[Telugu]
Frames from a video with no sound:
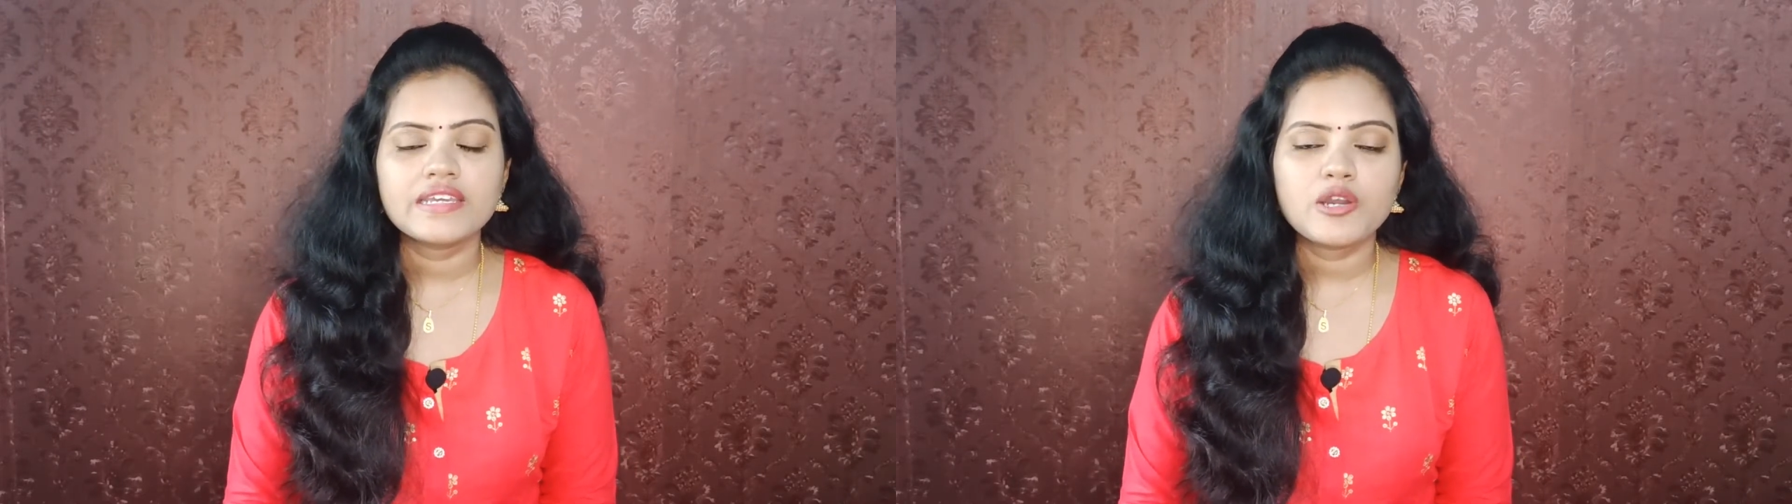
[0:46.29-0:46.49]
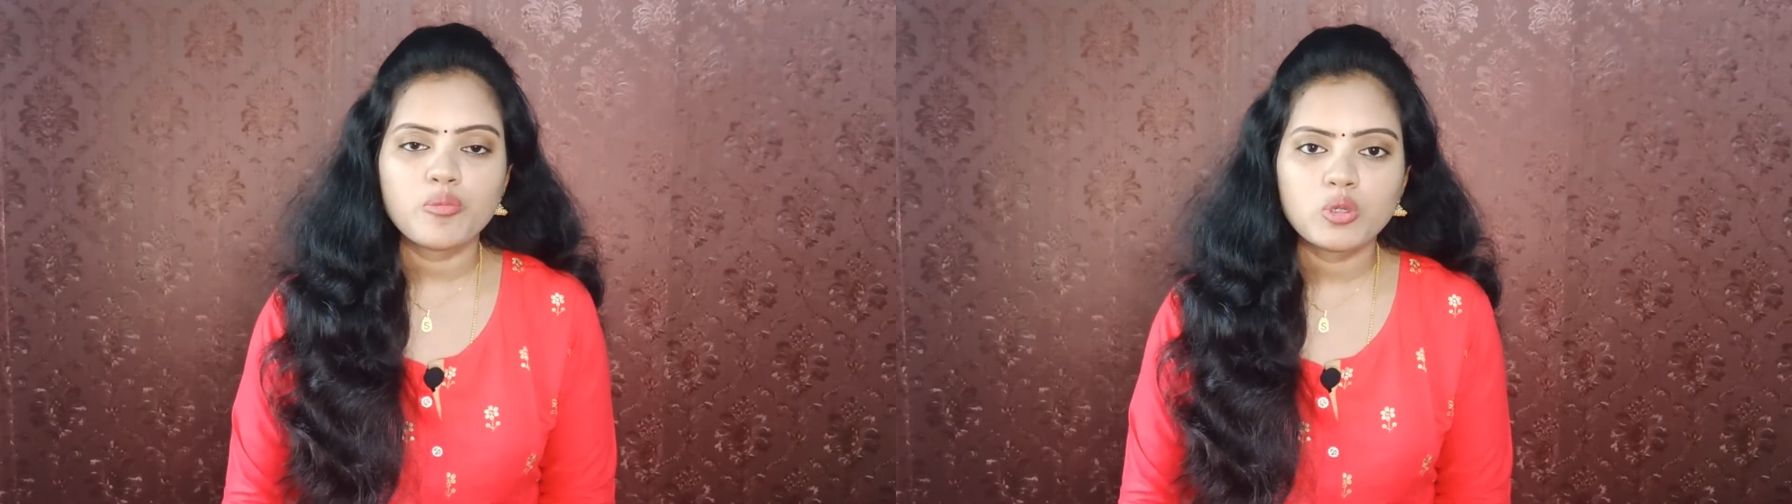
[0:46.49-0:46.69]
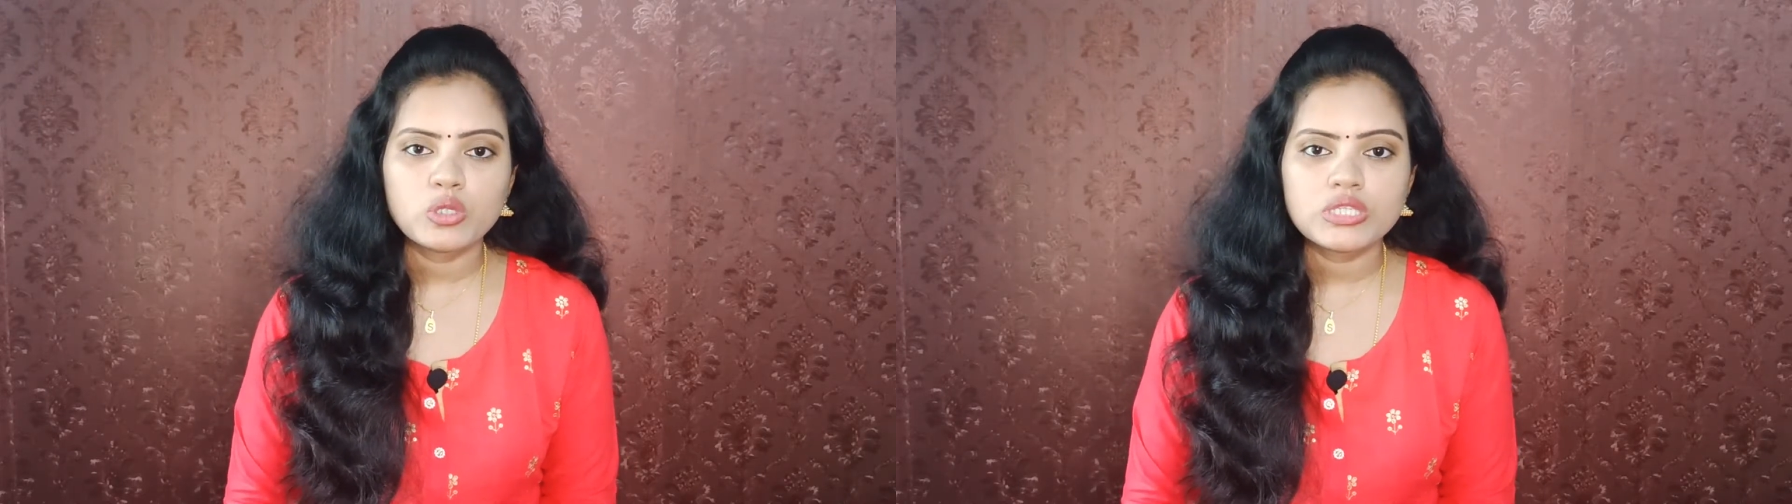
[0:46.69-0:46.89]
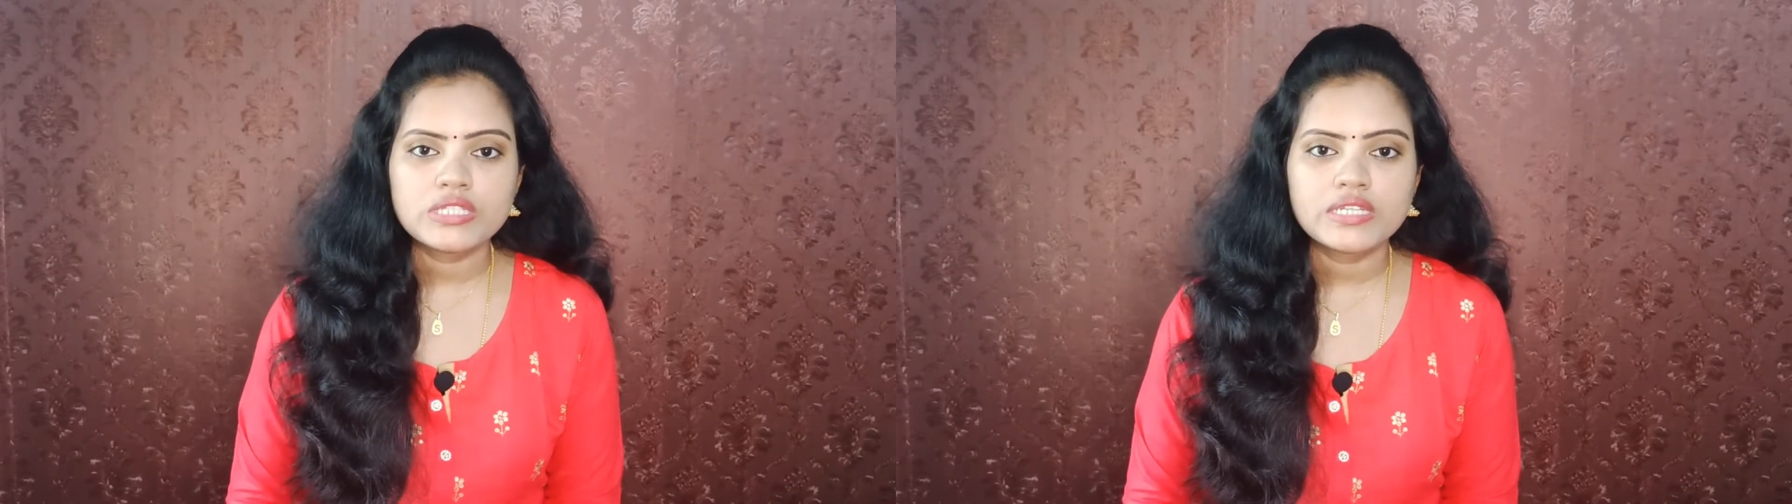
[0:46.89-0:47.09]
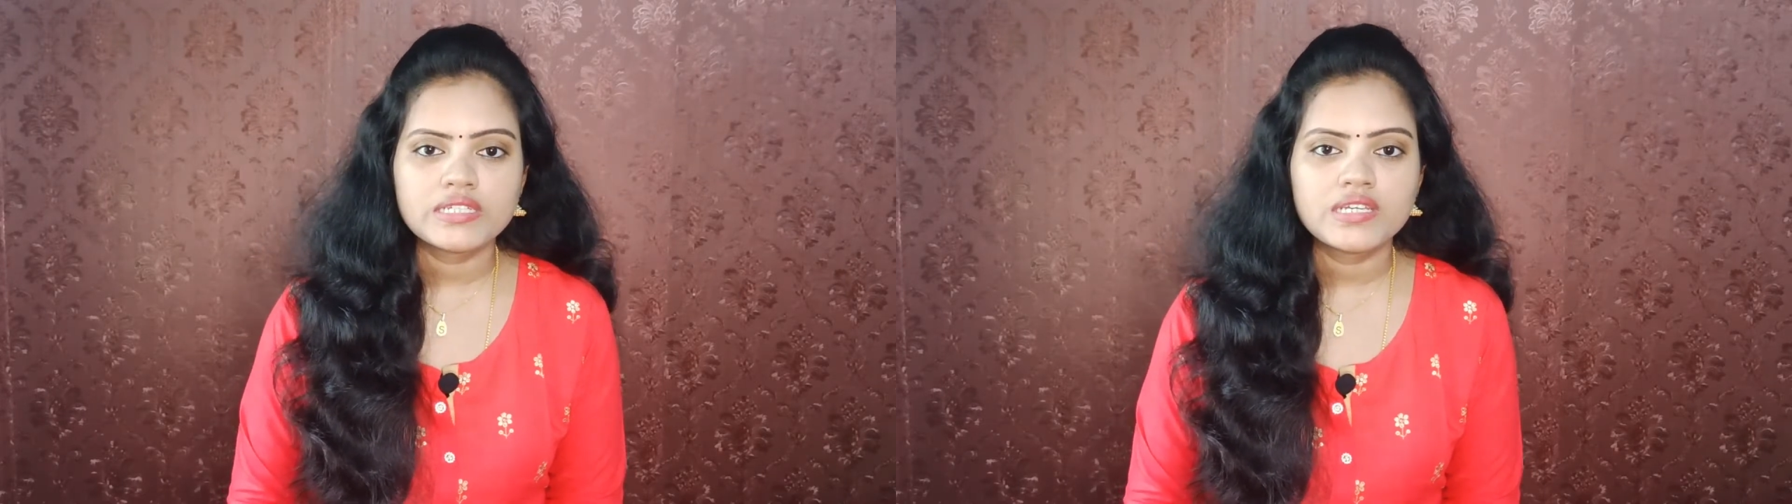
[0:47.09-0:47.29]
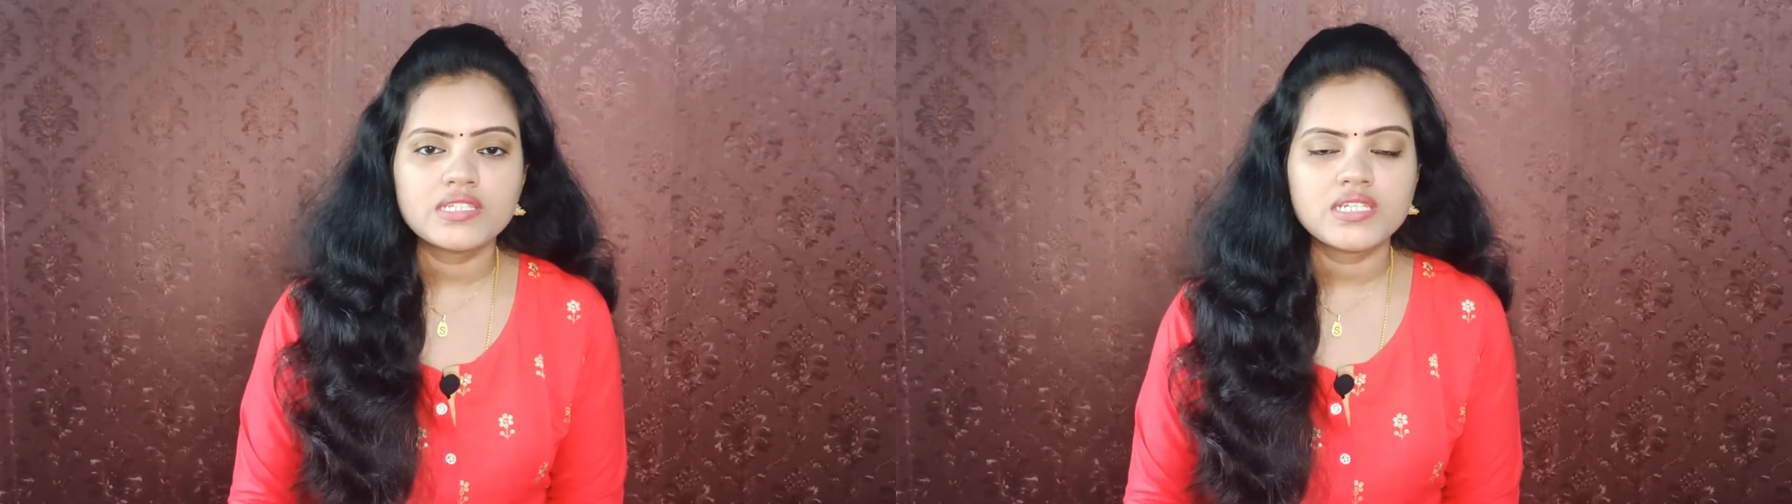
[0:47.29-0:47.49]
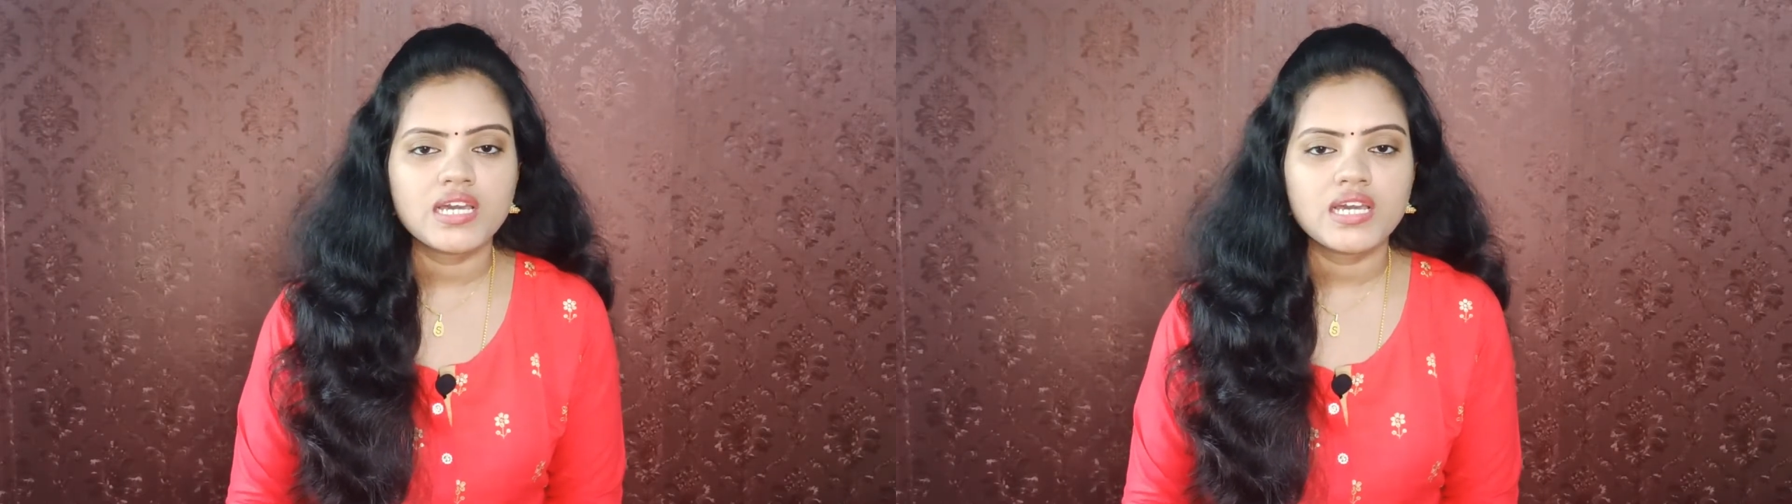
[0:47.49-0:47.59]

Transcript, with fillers: ఇంకా పొల్యూషన్కి